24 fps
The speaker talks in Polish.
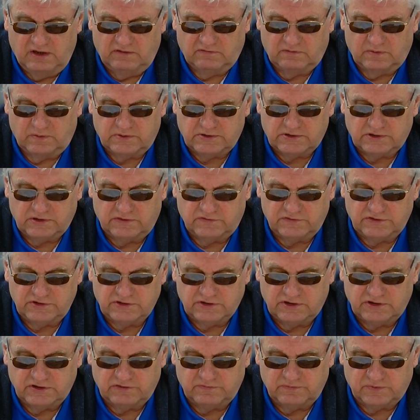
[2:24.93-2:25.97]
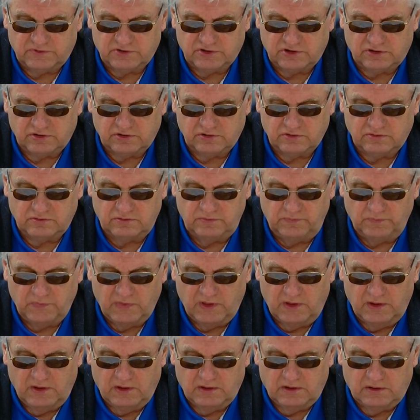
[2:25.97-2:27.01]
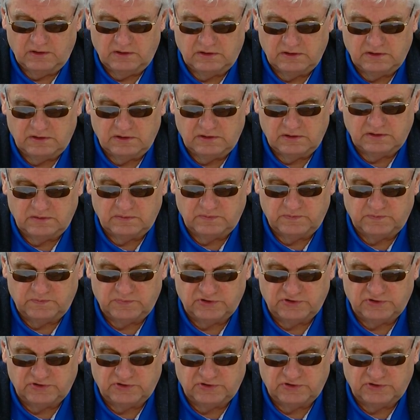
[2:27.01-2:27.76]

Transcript: Wobec tego wszystko jest w porządku. Y,